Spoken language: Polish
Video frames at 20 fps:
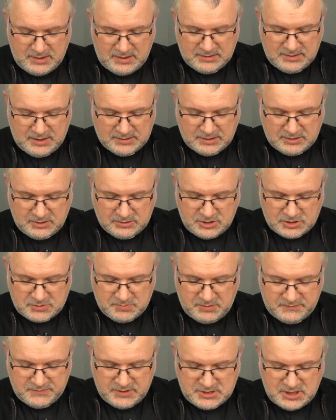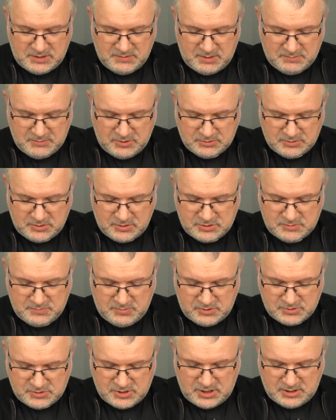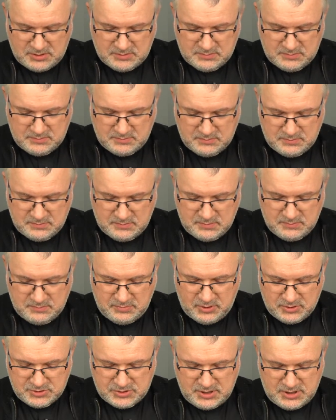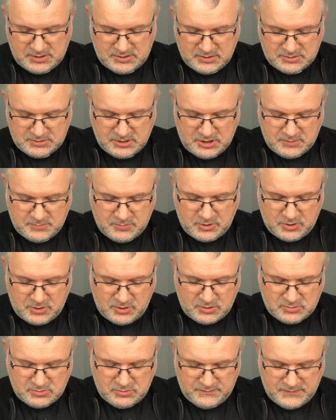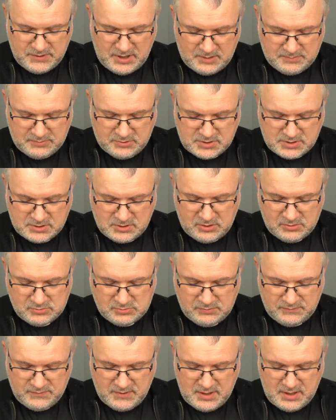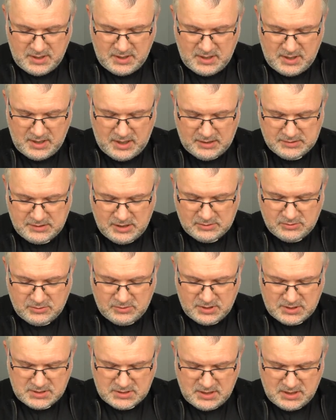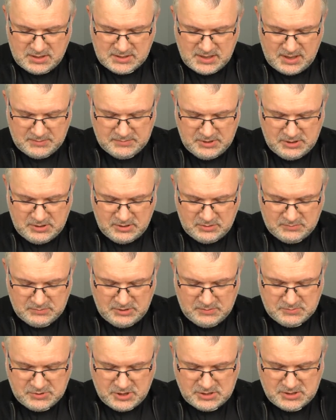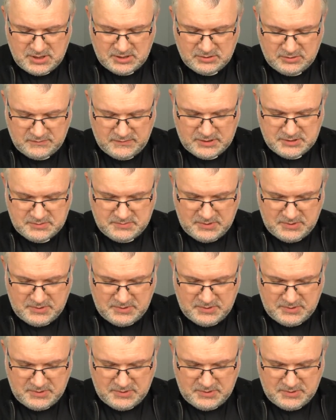Dlatego też powiedziała mądrość Boża: pośle do nich proroków i apostołów, a niektórych z nich zabiją i prześladować